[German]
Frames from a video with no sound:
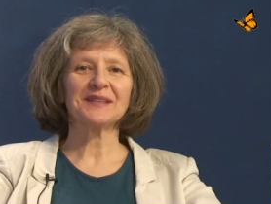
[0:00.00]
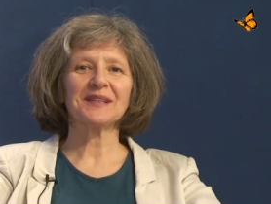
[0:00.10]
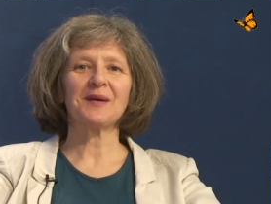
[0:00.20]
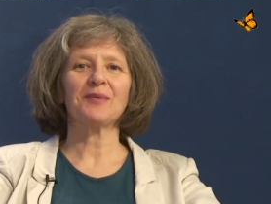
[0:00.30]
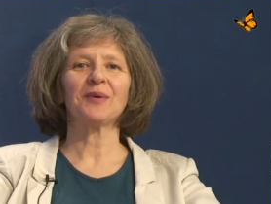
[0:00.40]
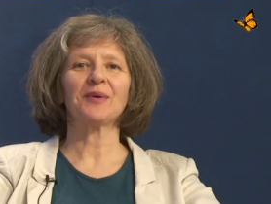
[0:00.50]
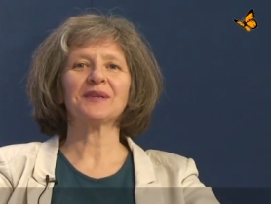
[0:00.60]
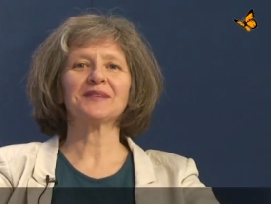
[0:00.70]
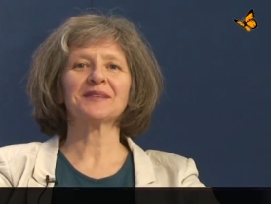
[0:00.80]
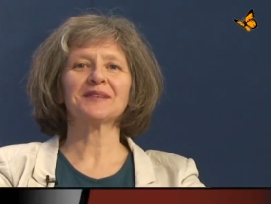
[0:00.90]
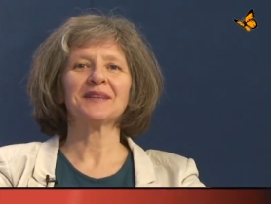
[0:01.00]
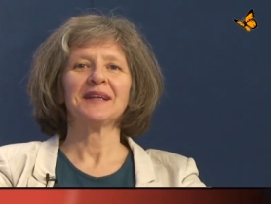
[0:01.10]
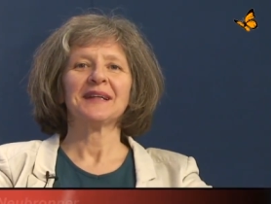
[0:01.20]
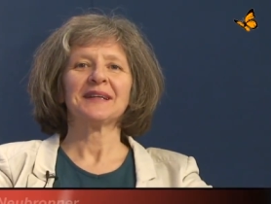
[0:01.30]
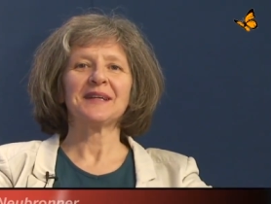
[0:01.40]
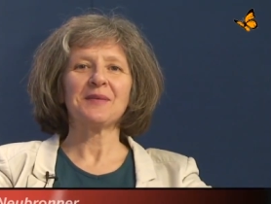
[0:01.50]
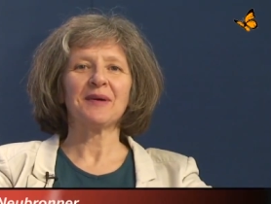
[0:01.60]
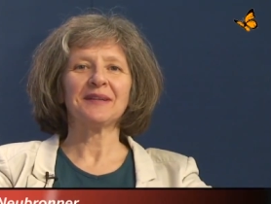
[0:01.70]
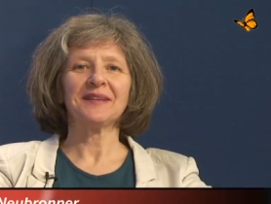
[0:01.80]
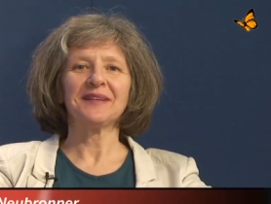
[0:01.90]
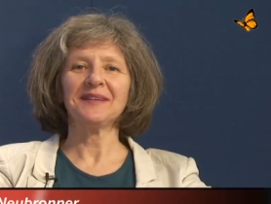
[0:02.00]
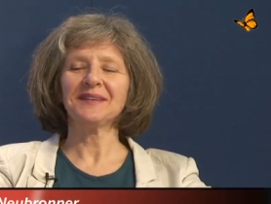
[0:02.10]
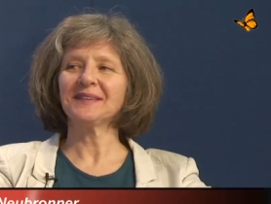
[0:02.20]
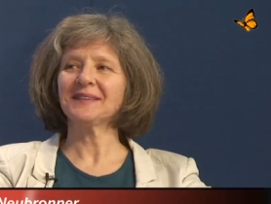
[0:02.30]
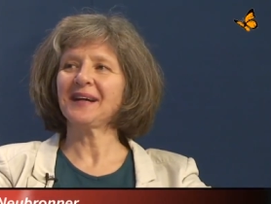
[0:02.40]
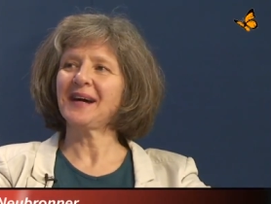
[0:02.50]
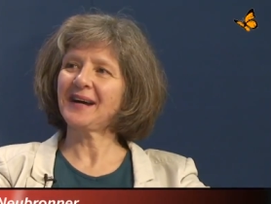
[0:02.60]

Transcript: Ich habe heute jemanden hier,